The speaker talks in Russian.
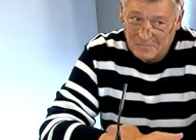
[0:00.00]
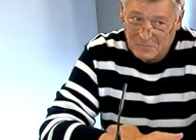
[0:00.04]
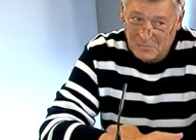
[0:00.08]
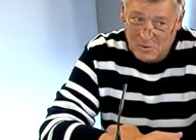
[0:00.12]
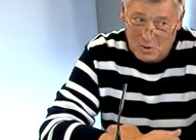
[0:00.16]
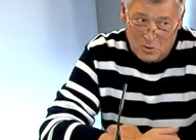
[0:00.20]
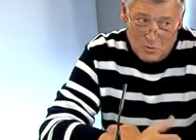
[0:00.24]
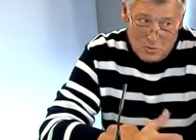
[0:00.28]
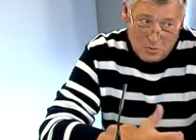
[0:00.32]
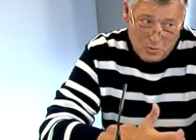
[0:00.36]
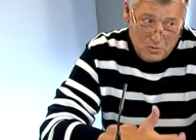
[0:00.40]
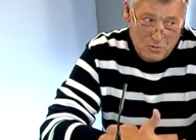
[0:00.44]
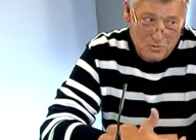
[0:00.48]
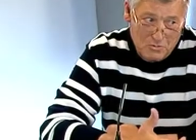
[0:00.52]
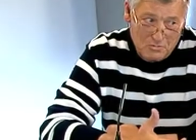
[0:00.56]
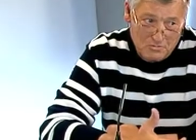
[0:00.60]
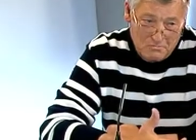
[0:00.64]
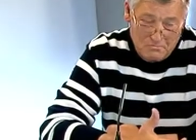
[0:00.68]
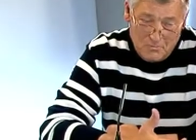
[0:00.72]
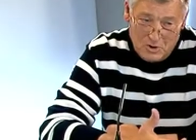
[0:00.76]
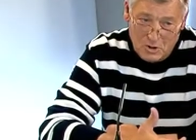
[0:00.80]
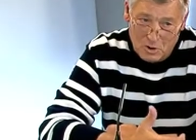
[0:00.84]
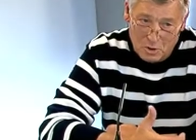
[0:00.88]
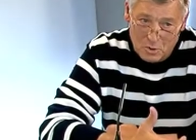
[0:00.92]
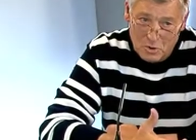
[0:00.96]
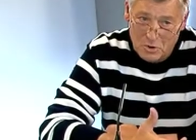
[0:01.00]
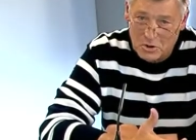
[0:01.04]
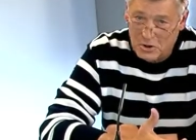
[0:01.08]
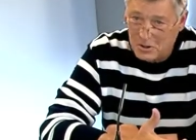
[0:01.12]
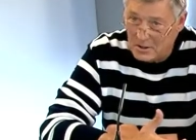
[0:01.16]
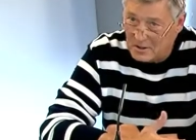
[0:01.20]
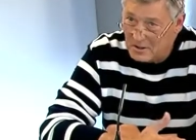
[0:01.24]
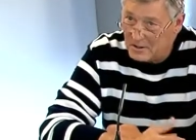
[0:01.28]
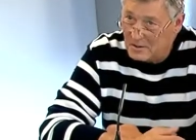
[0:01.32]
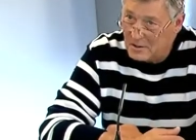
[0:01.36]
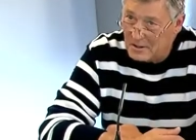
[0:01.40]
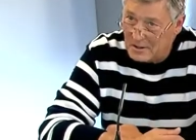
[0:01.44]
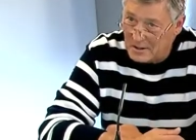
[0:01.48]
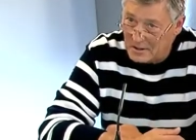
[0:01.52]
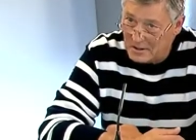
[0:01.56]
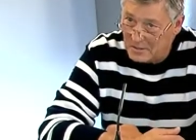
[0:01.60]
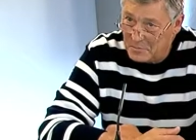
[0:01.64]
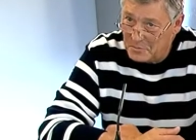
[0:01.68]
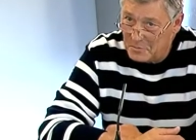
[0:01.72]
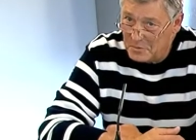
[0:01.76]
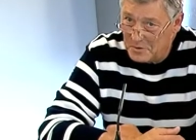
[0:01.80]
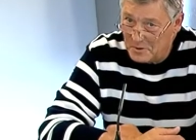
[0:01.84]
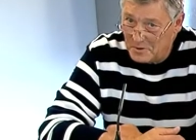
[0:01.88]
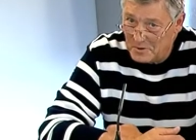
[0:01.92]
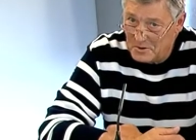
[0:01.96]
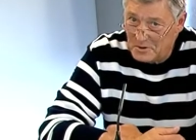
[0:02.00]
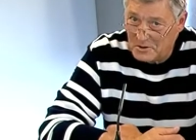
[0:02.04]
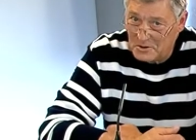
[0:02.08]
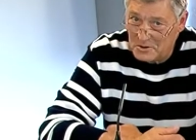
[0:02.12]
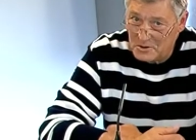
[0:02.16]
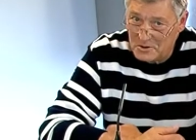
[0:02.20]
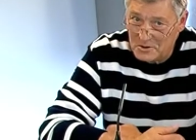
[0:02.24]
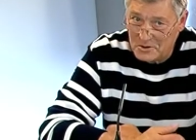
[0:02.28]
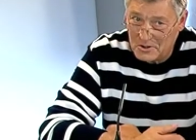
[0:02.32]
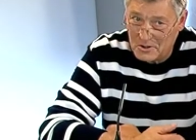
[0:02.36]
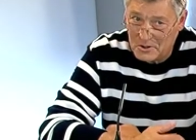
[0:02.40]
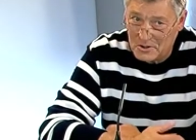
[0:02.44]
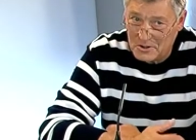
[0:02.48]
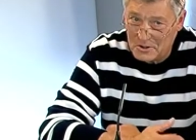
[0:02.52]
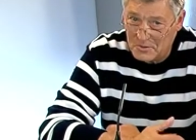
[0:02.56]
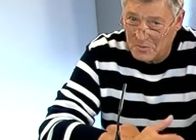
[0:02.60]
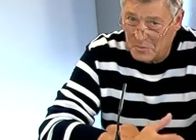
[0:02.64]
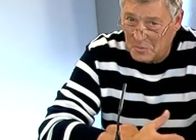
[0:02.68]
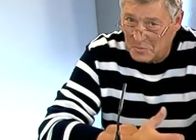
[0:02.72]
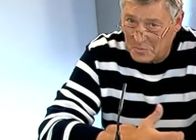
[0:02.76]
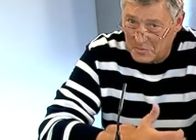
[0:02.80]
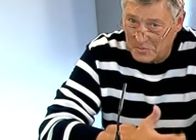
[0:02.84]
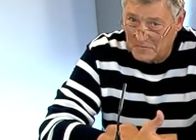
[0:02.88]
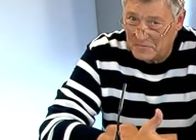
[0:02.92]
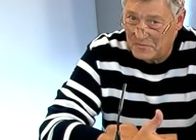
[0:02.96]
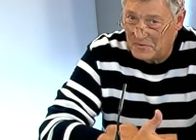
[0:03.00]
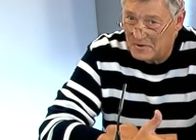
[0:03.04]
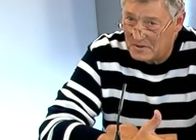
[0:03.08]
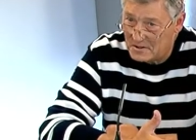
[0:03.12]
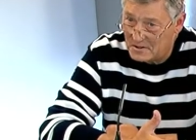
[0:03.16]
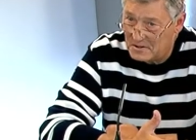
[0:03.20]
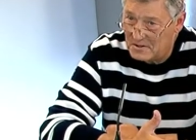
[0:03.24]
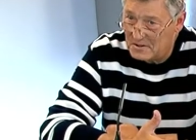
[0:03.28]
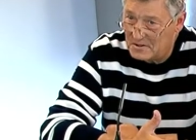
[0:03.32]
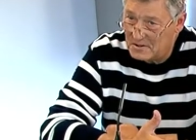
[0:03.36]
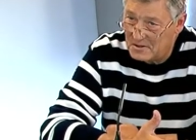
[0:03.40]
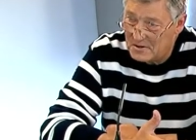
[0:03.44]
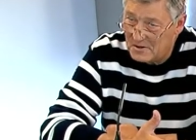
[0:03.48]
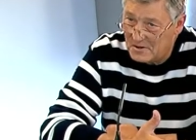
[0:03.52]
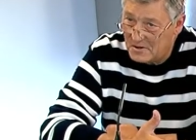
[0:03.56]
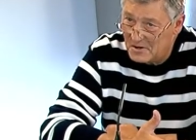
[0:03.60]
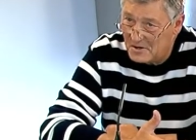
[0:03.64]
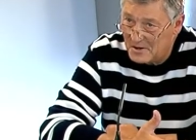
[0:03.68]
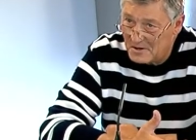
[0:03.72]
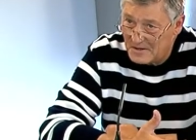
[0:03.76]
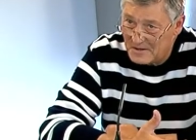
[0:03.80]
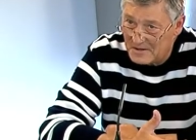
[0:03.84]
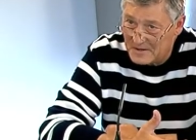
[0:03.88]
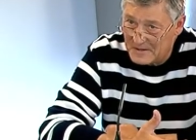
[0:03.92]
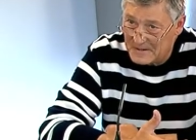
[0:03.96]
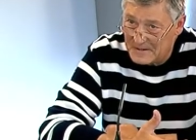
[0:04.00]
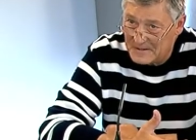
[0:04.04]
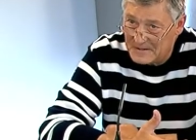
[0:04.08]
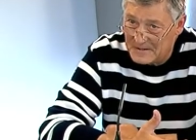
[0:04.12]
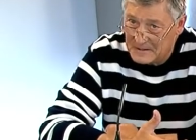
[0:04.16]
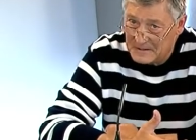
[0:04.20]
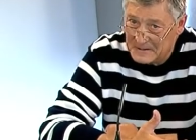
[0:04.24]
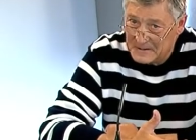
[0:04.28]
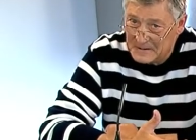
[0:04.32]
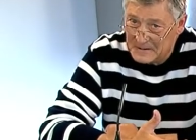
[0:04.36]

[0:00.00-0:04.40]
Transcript: такой хорошей детальной передачи, скажем, о профессии сантехника.